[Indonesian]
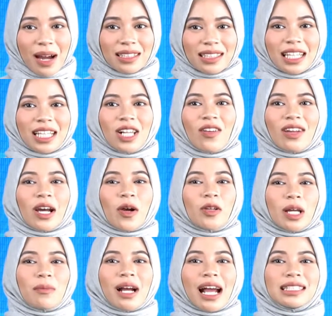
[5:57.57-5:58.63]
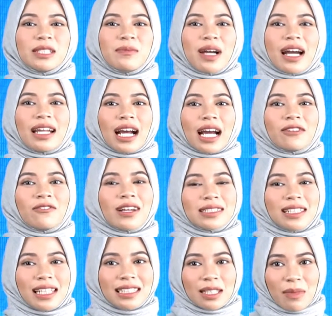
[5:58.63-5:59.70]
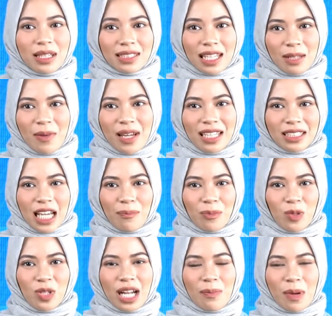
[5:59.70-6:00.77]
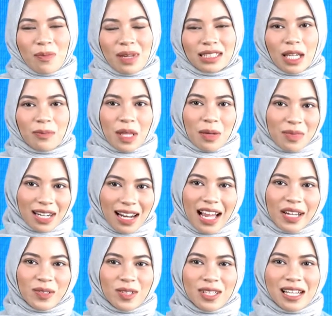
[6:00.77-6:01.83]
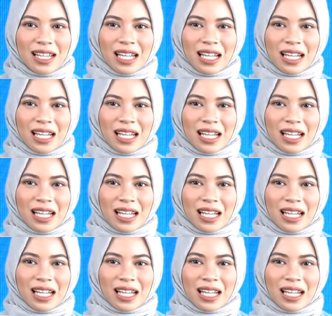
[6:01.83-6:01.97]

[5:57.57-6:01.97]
Partai Gelora Kota Bekasi mengadakan vaksinasi massal pada Sabtu 18 September lalu.